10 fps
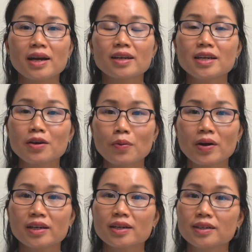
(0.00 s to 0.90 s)
bạn liên
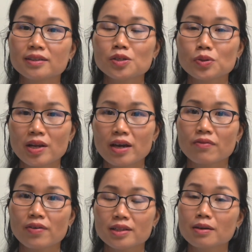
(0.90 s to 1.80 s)
quan đến chủ đề
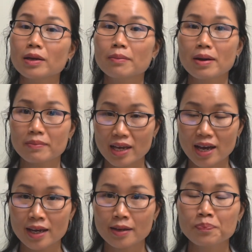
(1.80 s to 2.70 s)
vitamin
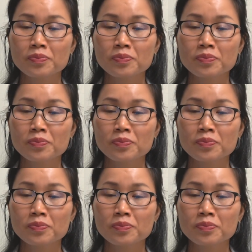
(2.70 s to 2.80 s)
B12